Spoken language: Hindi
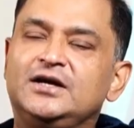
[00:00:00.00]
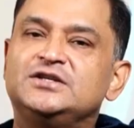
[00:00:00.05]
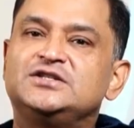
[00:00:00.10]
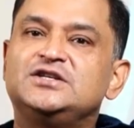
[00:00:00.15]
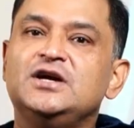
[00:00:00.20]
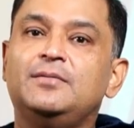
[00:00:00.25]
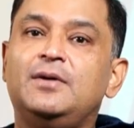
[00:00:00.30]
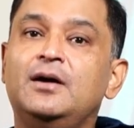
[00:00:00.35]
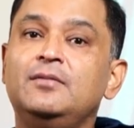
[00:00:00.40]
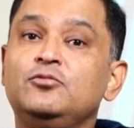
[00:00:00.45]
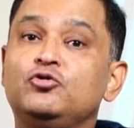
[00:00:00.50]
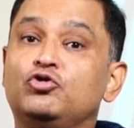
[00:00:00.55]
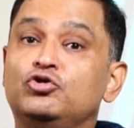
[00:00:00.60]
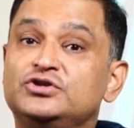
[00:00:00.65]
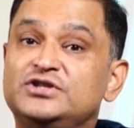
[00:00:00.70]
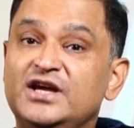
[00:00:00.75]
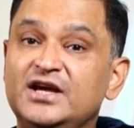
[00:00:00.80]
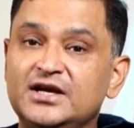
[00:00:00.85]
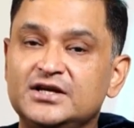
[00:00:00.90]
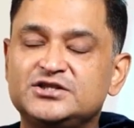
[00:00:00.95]
कि जब हम
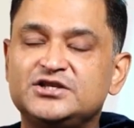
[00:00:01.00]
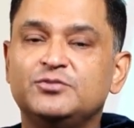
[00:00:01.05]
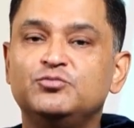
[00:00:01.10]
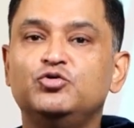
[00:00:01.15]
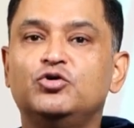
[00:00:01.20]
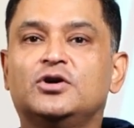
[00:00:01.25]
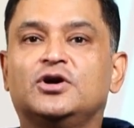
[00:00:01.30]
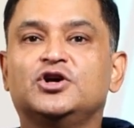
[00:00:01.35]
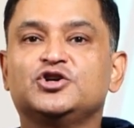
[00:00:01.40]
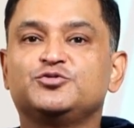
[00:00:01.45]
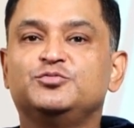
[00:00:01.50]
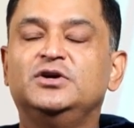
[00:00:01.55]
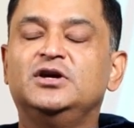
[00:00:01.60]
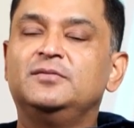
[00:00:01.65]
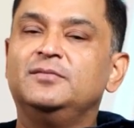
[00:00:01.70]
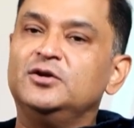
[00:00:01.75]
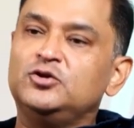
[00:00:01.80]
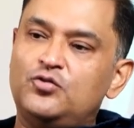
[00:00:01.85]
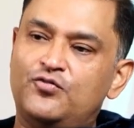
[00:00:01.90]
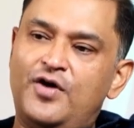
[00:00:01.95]
घुसेंगे जम्मू और
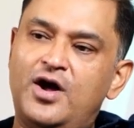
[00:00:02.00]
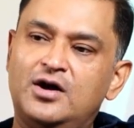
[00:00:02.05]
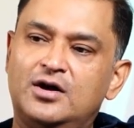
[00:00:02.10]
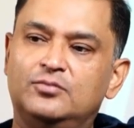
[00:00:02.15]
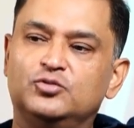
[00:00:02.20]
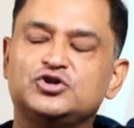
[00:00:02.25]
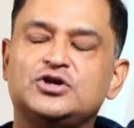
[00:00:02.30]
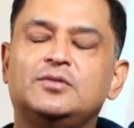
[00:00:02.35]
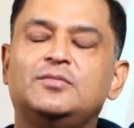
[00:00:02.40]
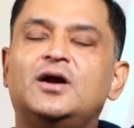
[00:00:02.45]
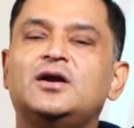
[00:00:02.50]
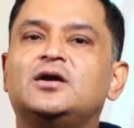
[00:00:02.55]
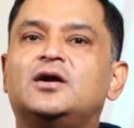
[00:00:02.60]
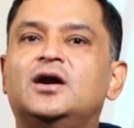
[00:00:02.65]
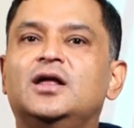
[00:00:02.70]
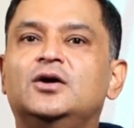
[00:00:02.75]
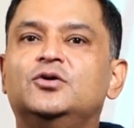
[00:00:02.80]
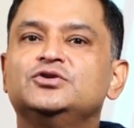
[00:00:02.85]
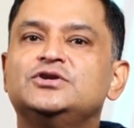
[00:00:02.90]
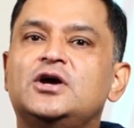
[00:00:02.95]
कश्मीर में तो वहां का मुसलमान
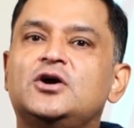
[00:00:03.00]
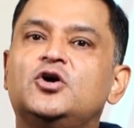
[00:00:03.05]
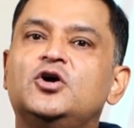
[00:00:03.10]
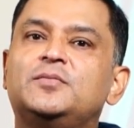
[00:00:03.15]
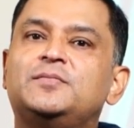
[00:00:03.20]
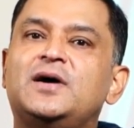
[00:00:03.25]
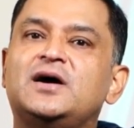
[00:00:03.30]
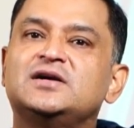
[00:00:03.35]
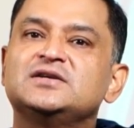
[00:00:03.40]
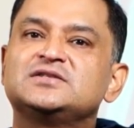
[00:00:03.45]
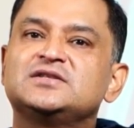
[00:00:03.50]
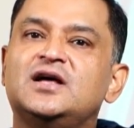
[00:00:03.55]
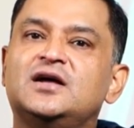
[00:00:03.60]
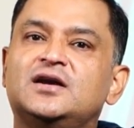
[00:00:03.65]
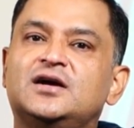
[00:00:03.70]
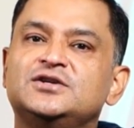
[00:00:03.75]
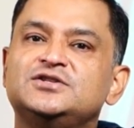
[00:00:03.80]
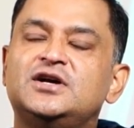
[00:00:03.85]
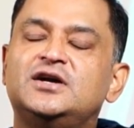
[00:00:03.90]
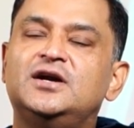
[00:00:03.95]
खड़ा हो जाएगा और
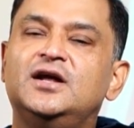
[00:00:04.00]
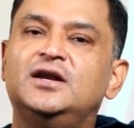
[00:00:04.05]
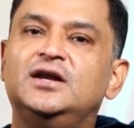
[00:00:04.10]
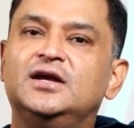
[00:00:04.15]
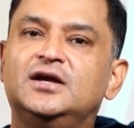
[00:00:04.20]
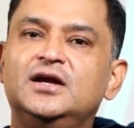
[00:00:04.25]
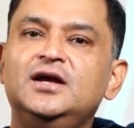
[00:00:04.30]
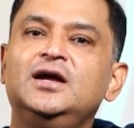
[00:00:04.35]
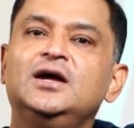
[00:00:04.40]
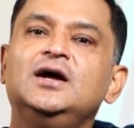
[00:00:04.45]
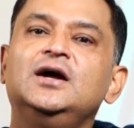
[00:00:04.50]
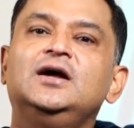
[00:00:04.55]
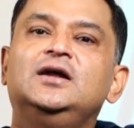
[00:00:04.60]
पाकिस्तान का झंडा लेके